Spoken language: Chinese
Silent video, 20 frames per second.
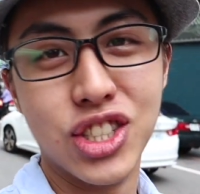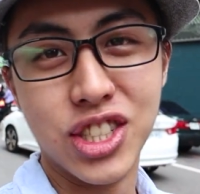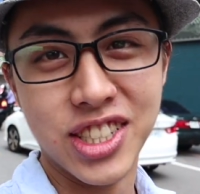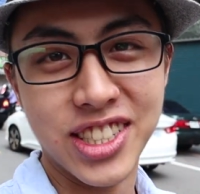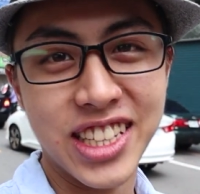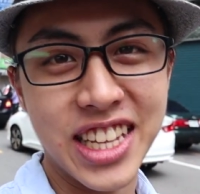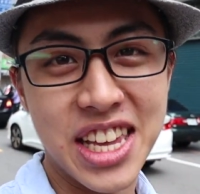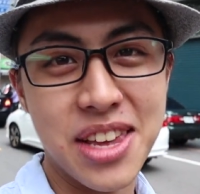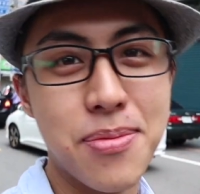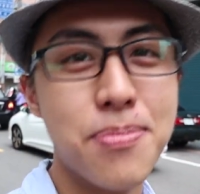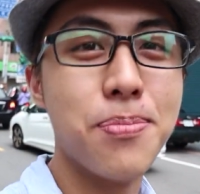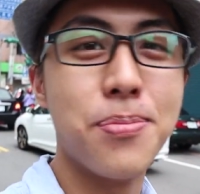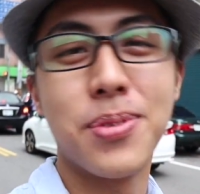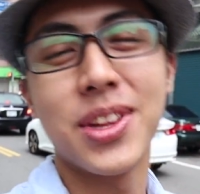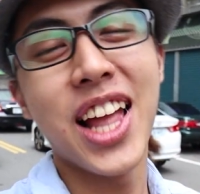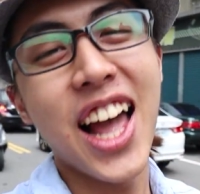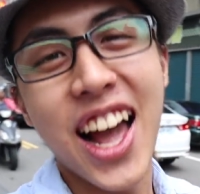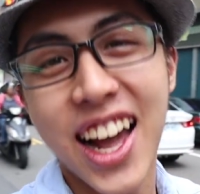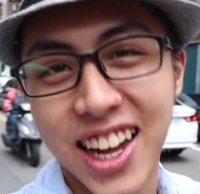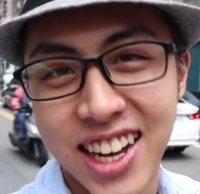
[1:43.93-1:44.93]
之地，不
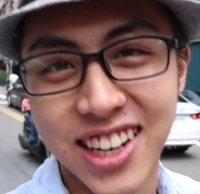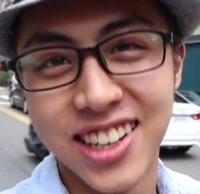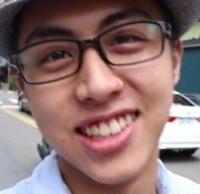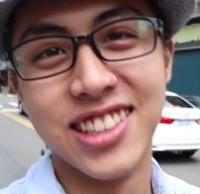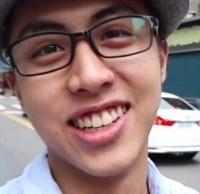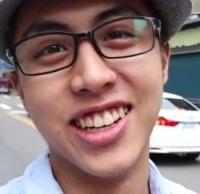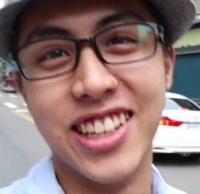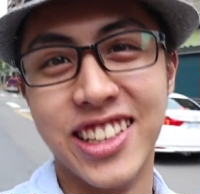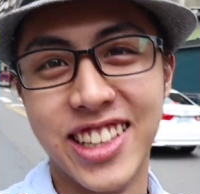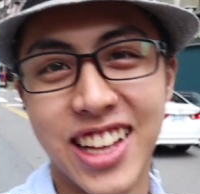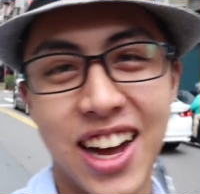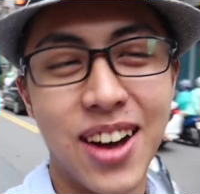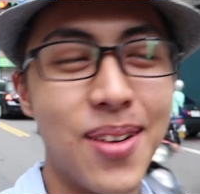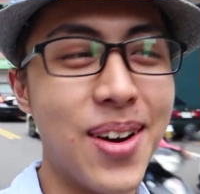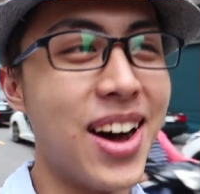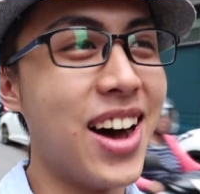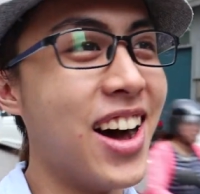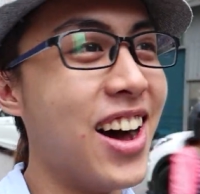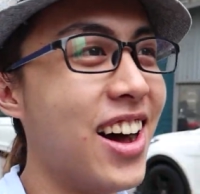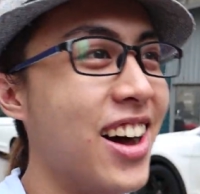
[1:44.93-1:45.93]
大可能，好不
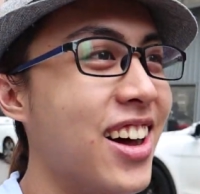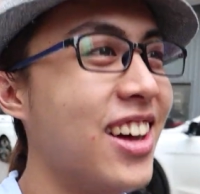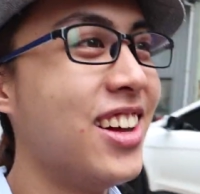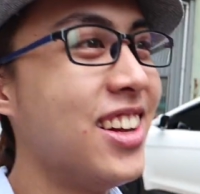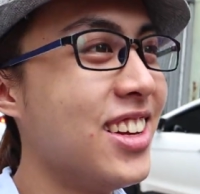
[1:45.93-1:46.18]
好？